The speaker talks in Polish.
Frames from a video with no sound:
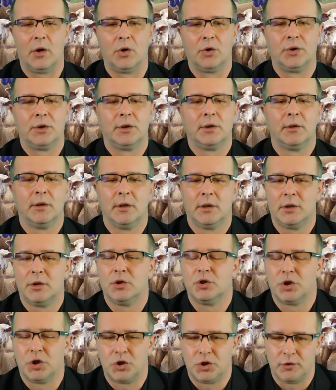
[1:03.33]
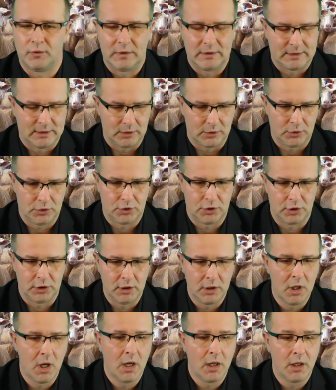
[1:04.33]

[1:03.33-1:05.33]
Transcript: od rzeczywistości.